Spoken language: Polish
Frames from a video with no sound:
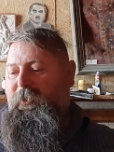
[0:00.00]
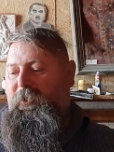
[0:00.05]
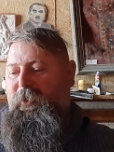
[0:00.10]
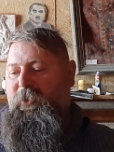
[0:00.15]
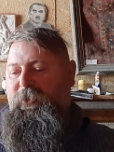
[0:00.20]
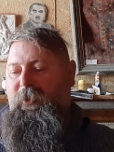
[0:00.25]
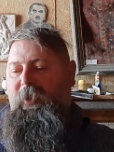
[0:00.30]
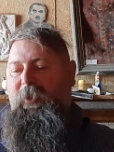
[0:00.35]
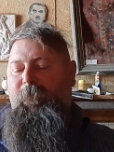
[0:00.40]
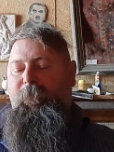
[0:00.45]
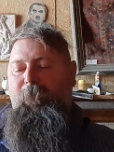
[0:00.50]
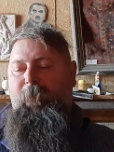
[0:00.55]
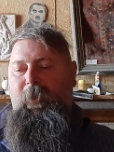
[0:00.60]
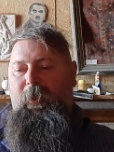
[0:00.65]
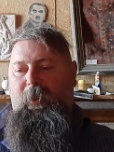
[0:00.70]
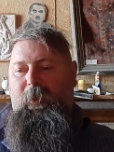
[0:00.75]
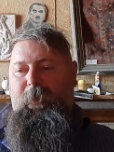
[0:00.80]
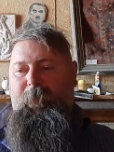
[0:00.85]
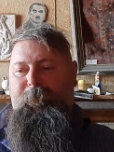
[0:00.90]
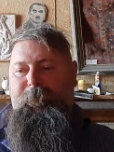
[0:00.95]
Jeżeli
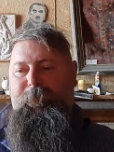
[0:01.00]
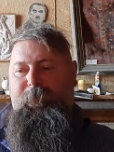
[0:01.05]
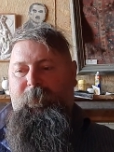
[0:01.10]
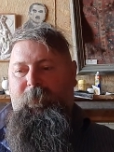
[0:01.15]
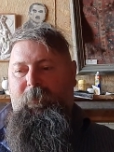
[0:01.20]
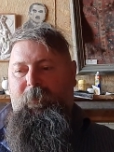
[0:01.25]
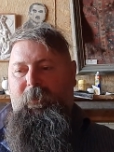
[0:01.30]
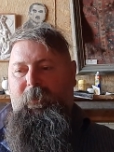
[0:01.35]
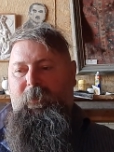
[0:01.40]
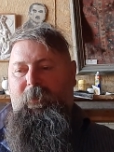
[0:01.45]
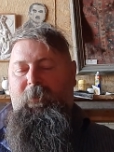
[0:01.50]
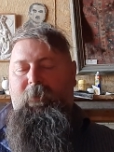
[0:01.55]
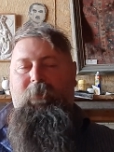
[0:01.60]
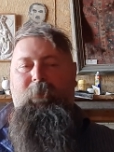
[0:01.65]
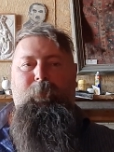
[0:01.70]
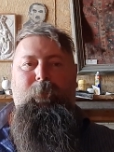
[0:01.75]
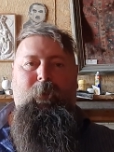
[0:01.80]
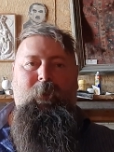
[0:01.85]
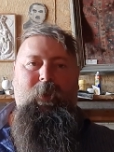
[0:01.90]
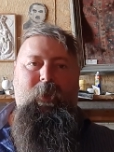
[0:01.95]
my,
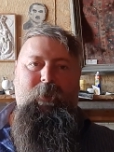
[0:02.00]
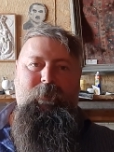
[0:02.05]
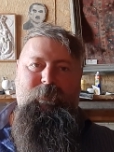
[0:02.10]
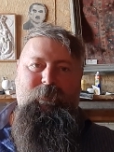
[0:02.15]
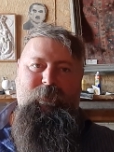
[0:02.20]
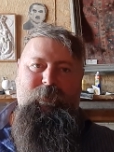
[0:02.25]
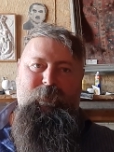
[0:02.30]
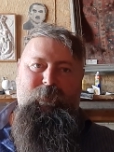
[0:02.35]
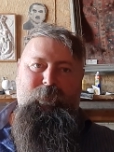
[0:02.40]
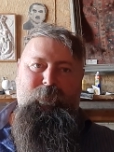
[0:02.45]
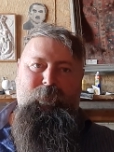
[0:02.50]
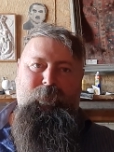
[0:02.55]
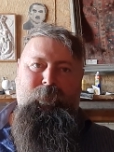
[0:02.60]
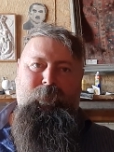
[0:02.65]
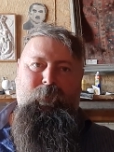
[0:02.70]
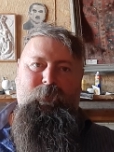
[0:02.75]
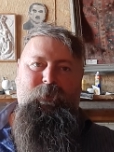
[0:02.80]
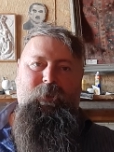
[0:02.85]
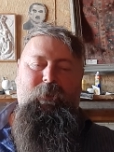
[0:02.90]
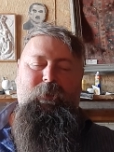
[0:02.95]
Polacy,
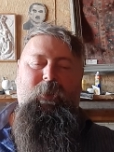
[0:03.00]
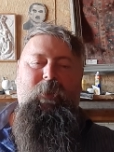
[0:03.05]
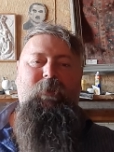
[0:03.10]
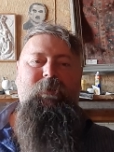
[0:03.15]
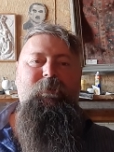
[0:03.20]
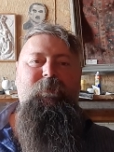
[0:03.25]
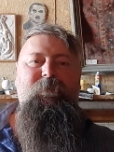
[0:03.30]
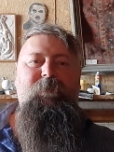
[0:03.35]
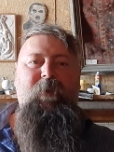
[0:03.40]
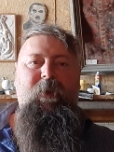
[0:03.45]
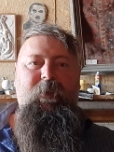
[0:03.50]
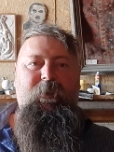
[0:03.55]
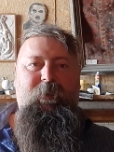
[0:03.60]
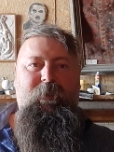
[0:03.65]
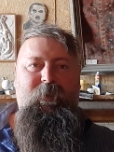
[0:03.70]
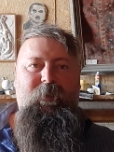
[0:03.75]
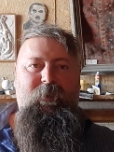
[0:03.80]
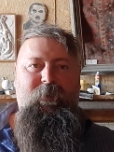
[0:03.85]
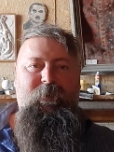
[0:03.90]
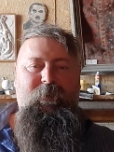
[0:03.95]
posiadając
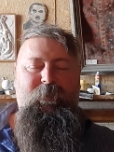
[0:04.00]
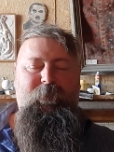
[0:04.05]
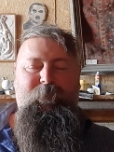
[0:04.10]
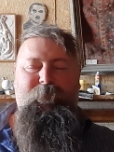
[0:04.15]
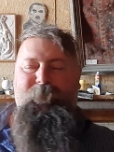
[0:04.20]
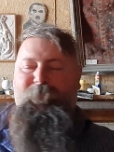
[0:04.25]
węgiel,